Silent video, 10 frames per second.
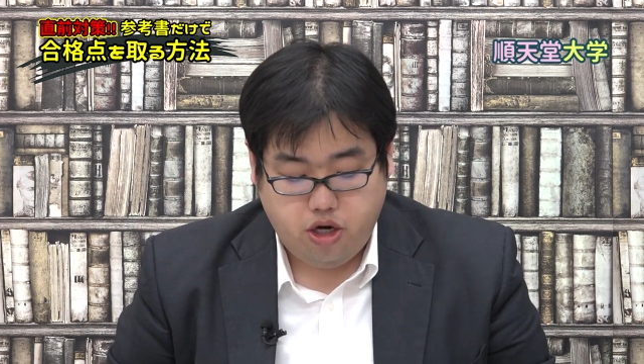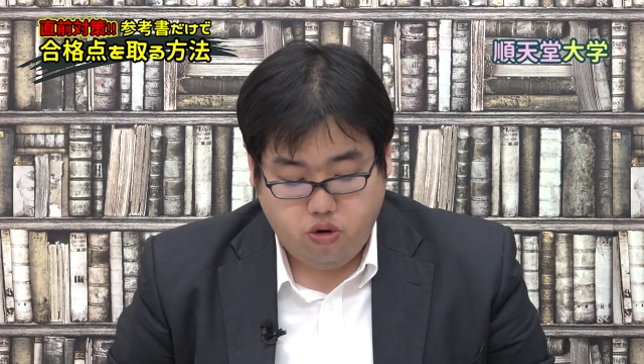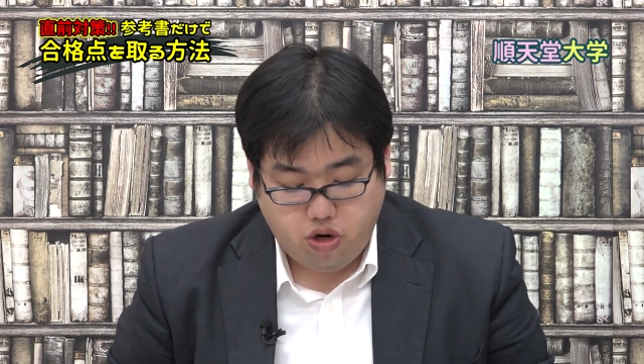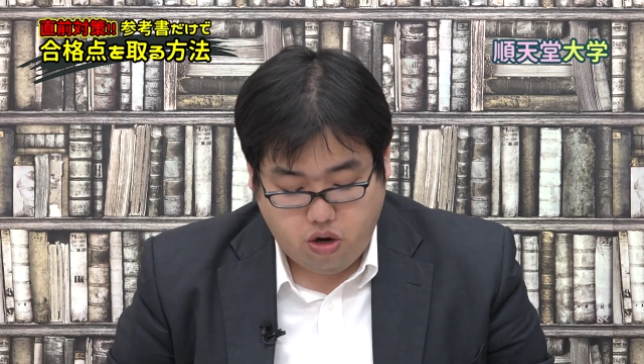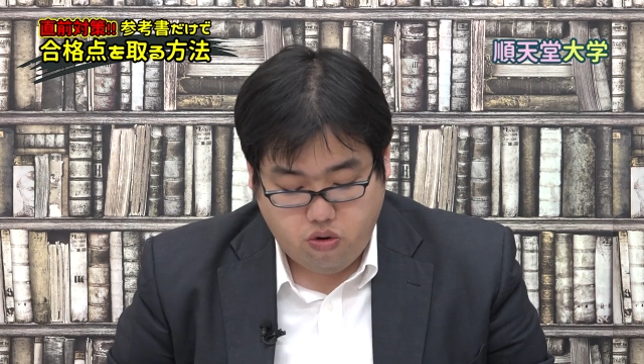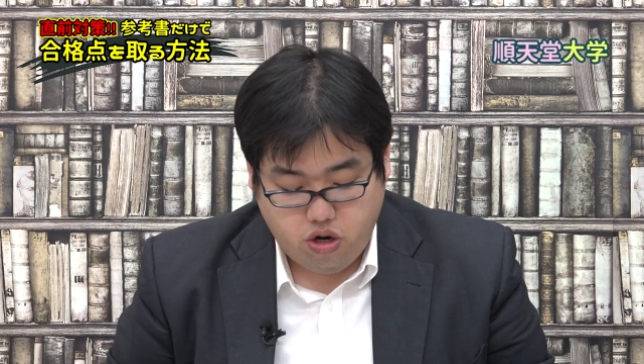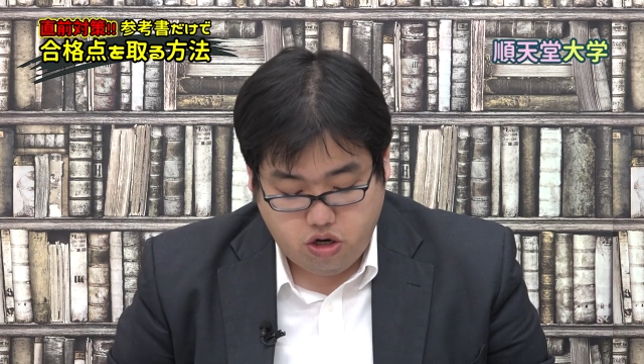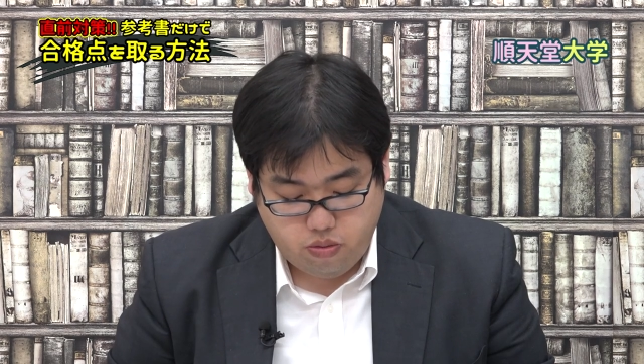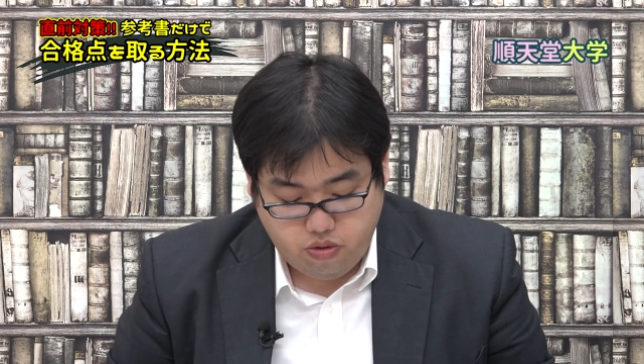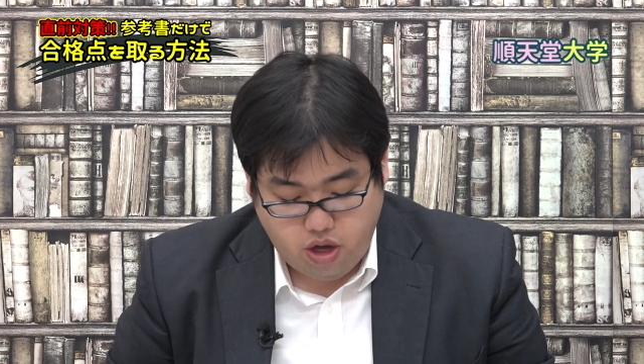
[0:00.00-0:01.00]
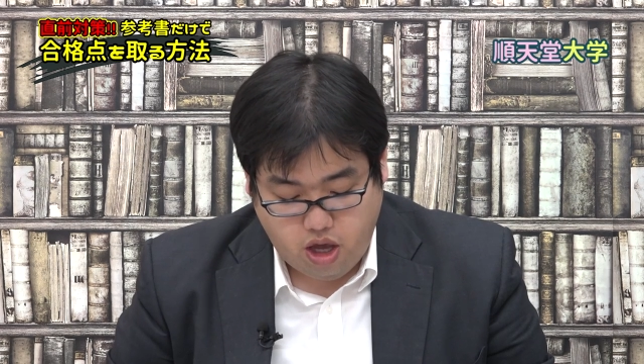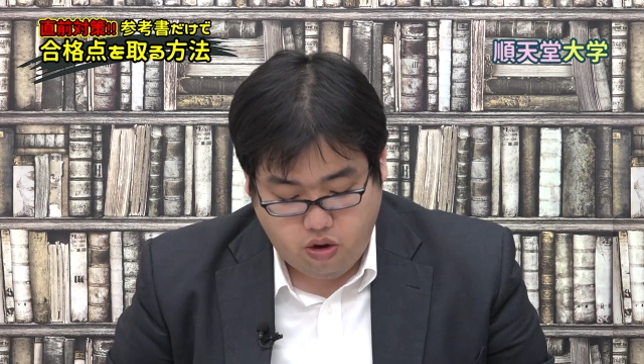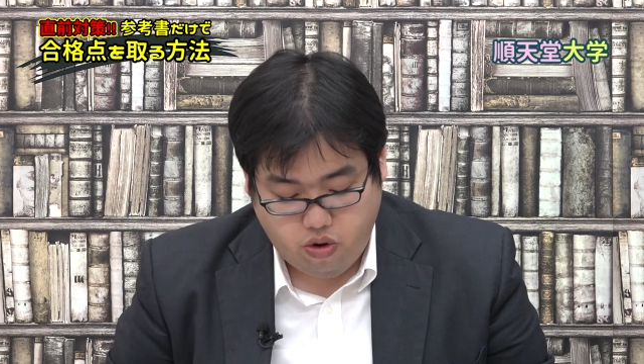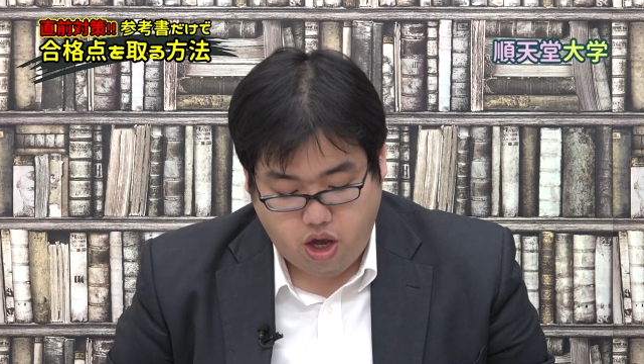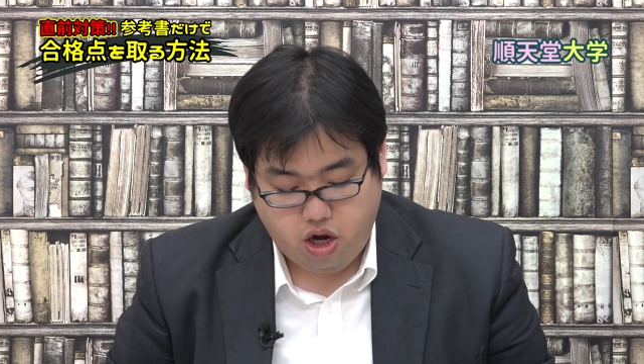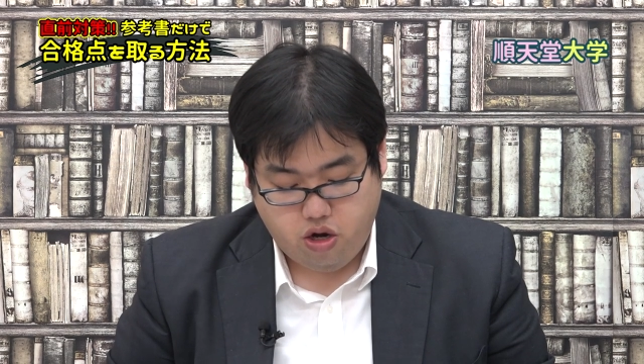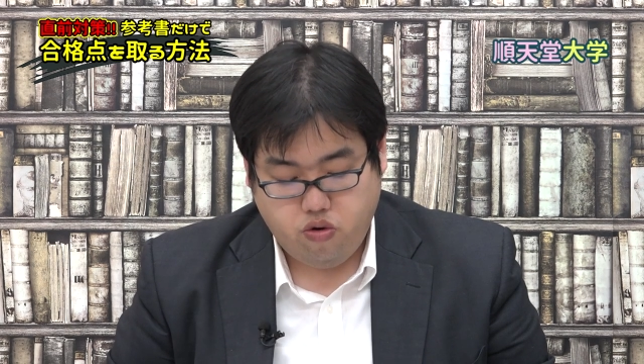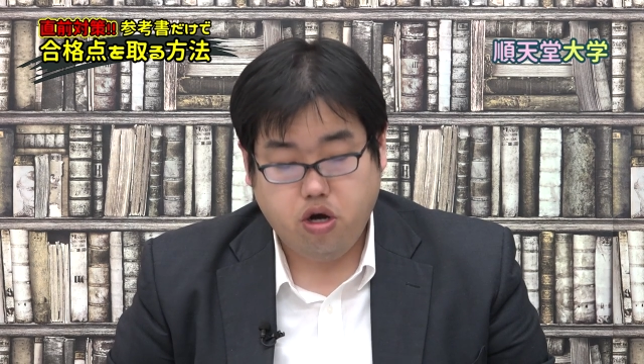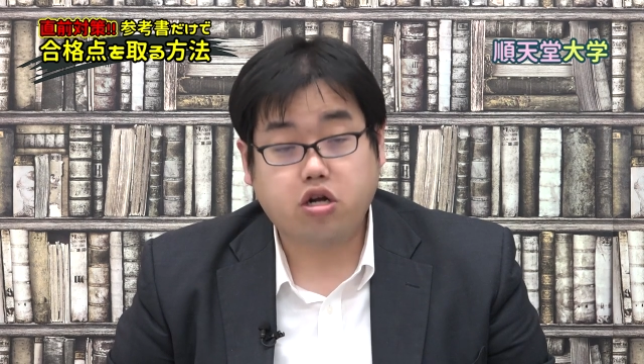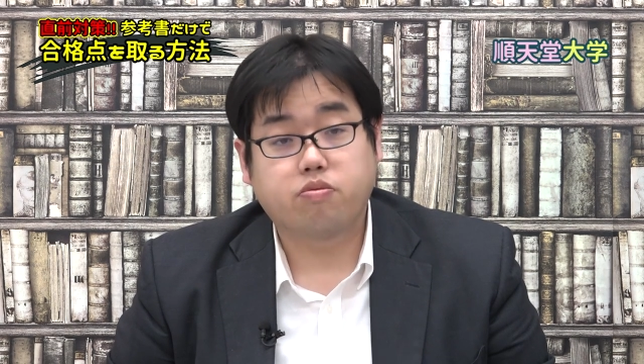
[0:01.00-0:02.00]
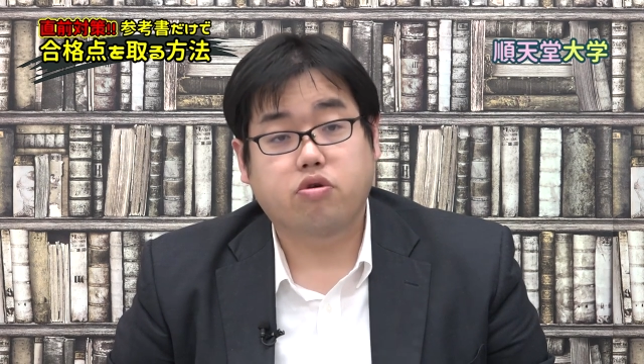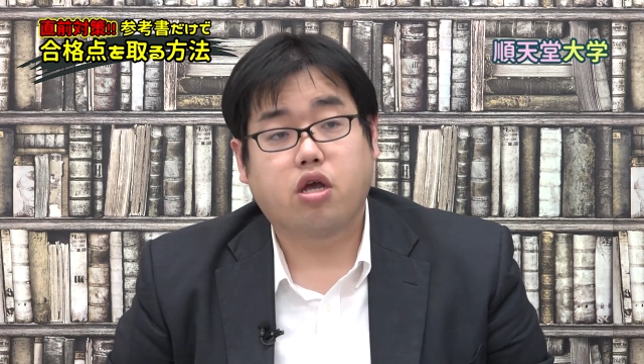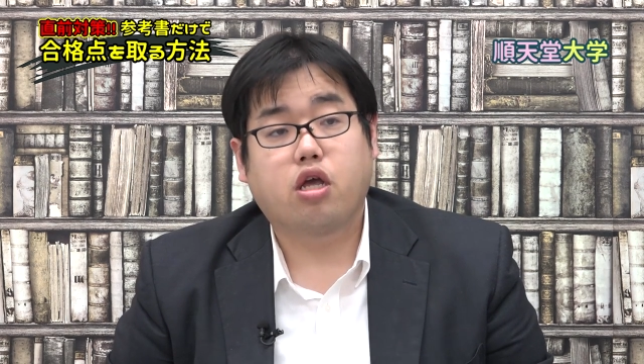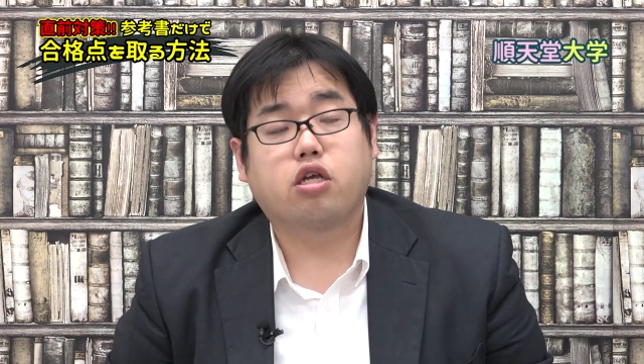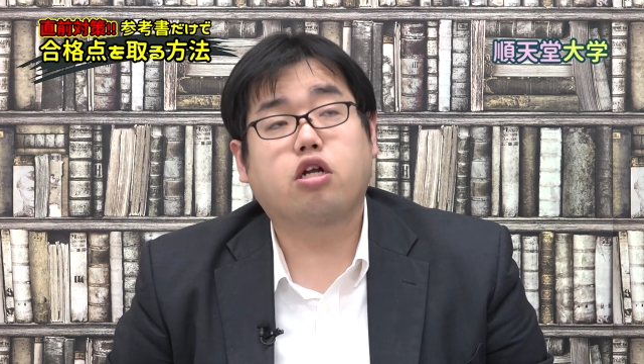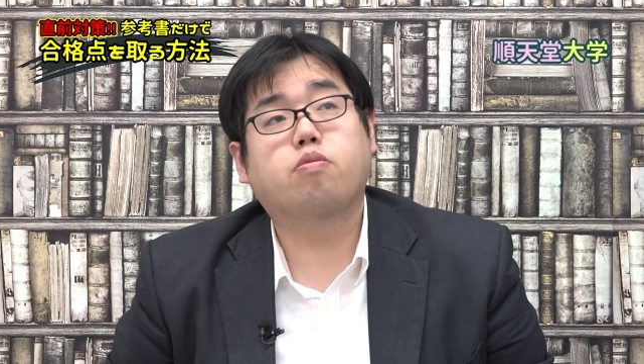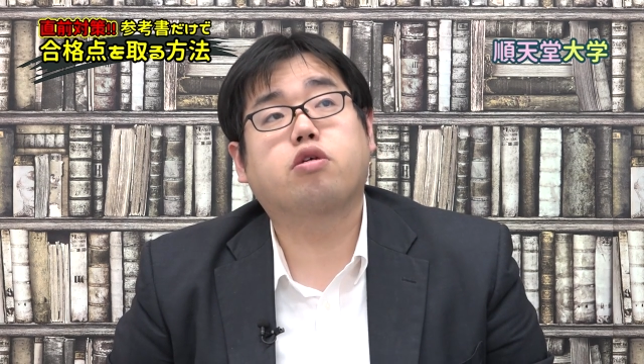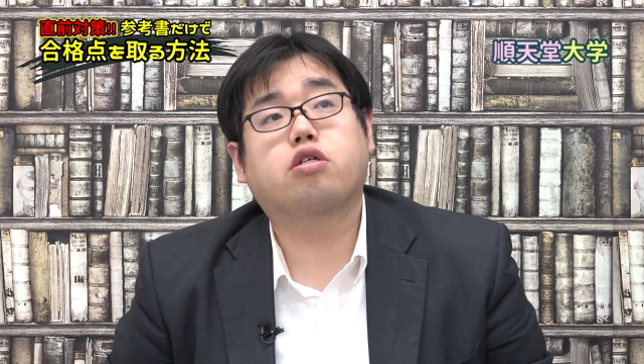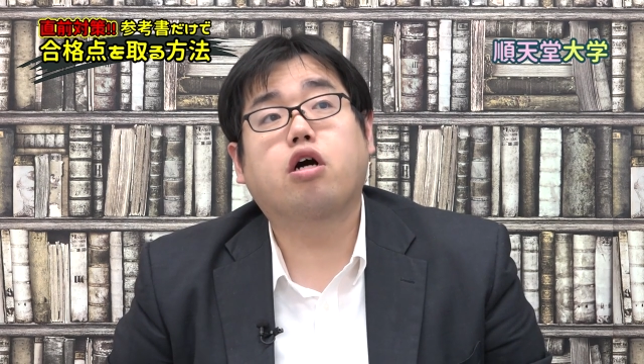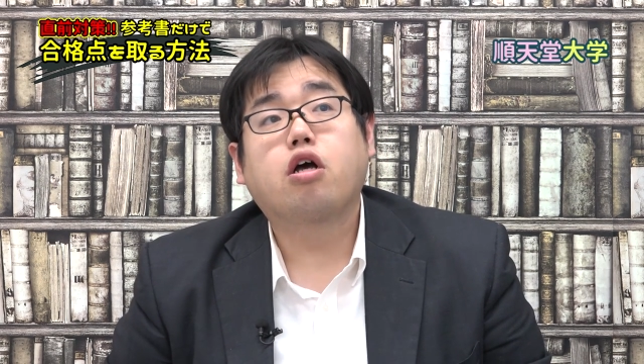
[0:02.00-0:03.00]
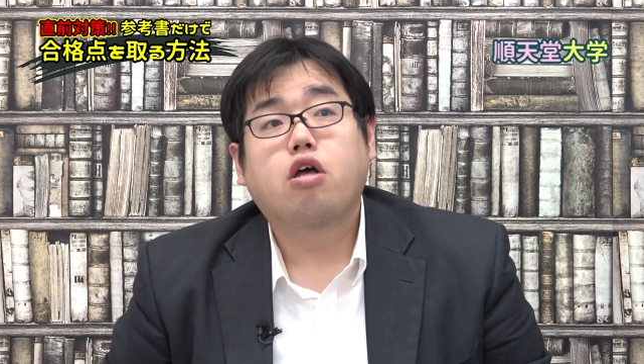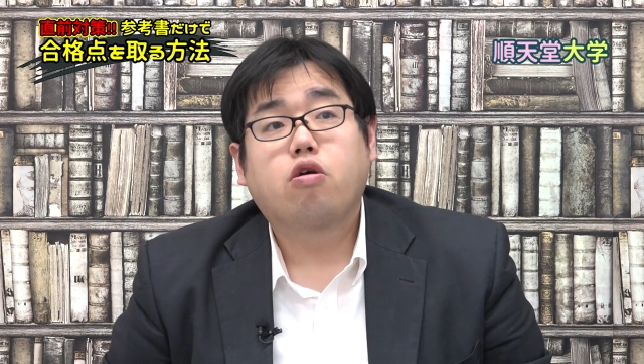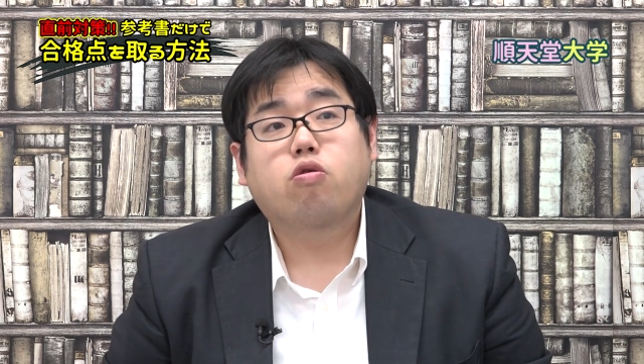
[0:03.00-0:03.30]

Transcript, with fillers: 医療看護学部、えー、保健看護学部、えー、になりますが、